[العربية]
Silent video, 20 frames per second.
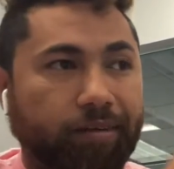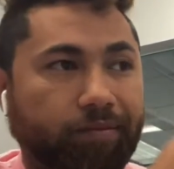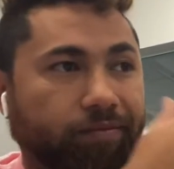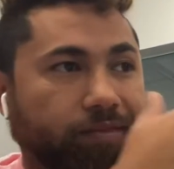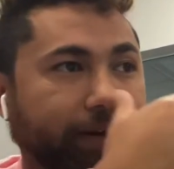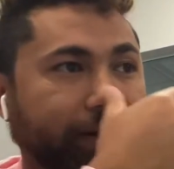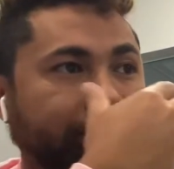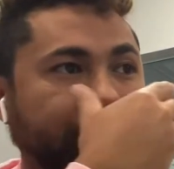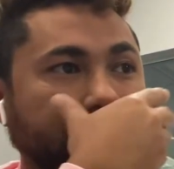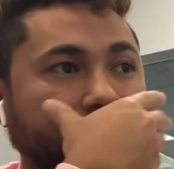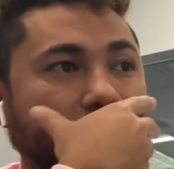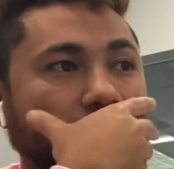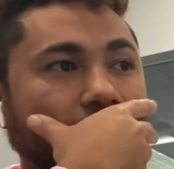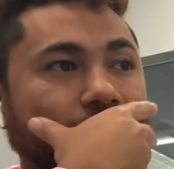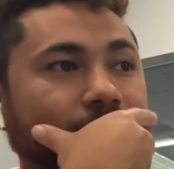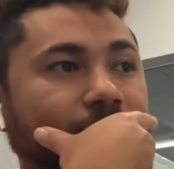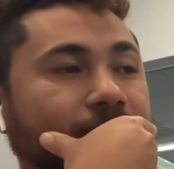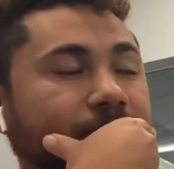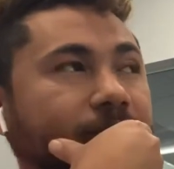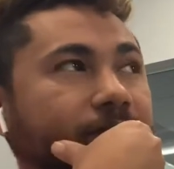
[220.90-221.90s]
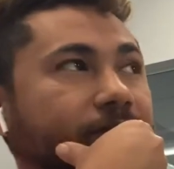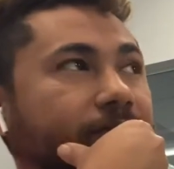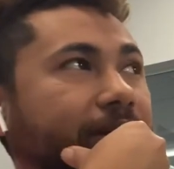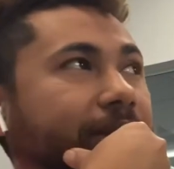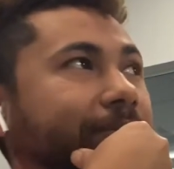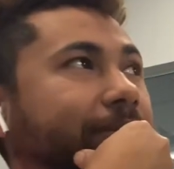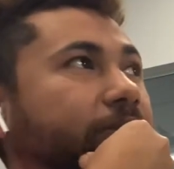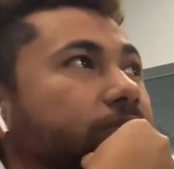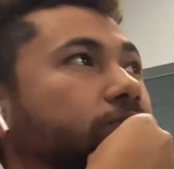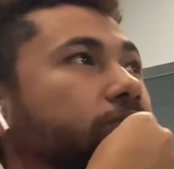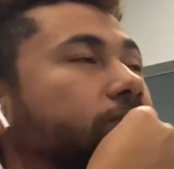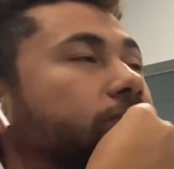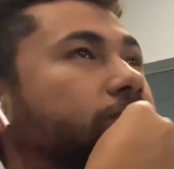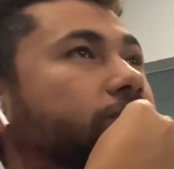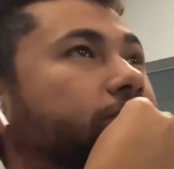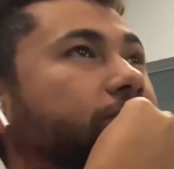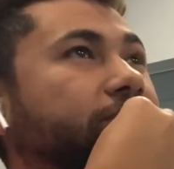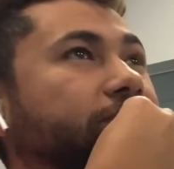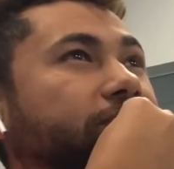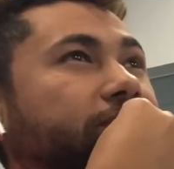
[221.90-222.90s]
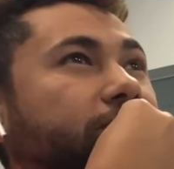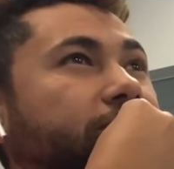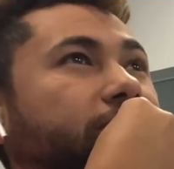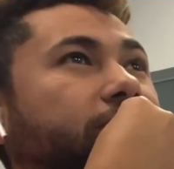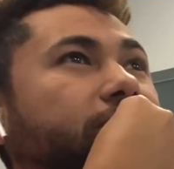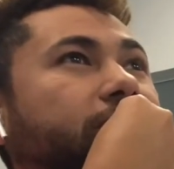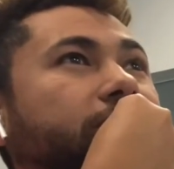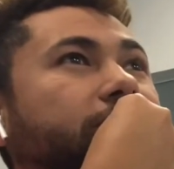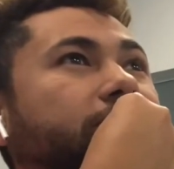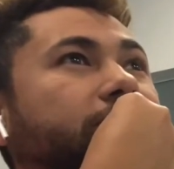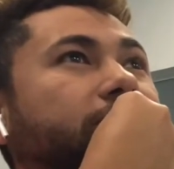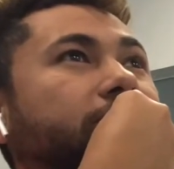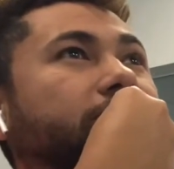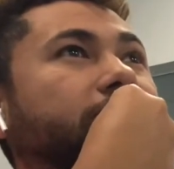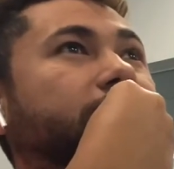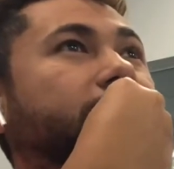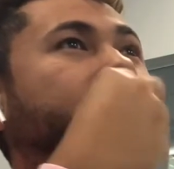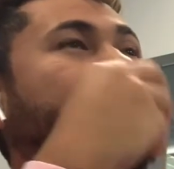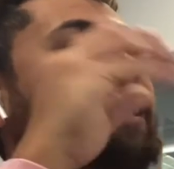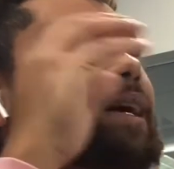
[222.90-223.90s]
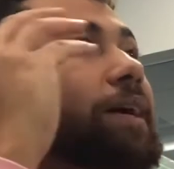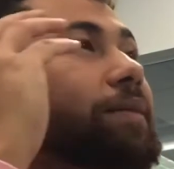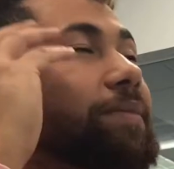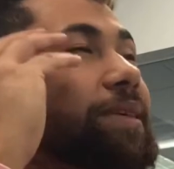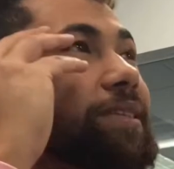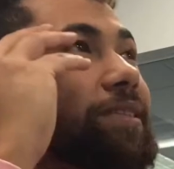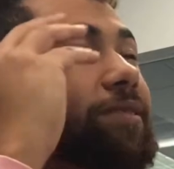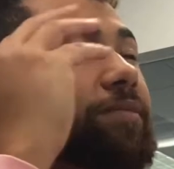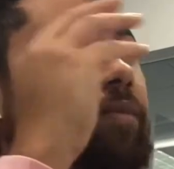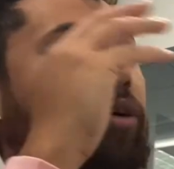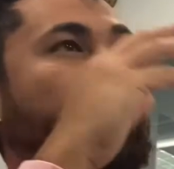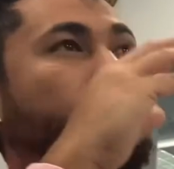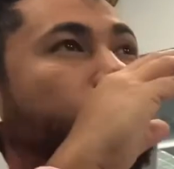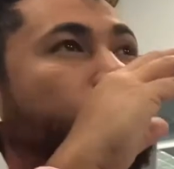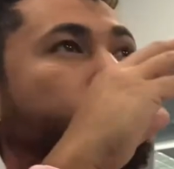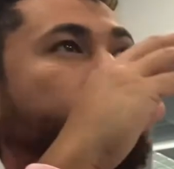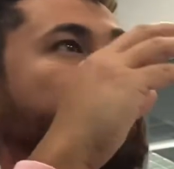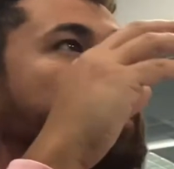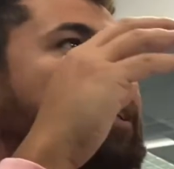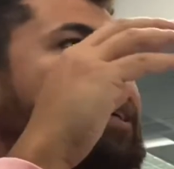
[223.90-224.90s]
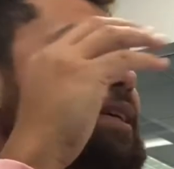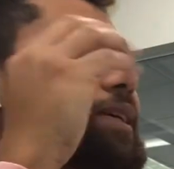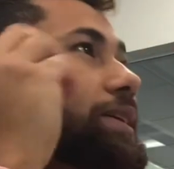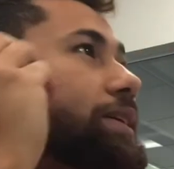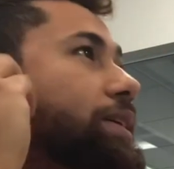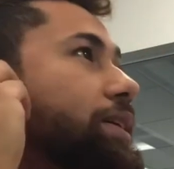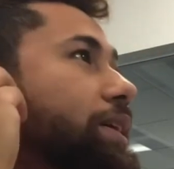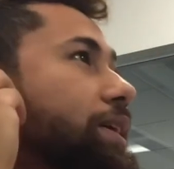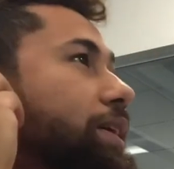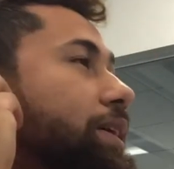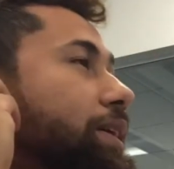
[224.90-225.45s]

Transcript: فاهمين فالموضوع كبير آه ما ما تسمعوش ل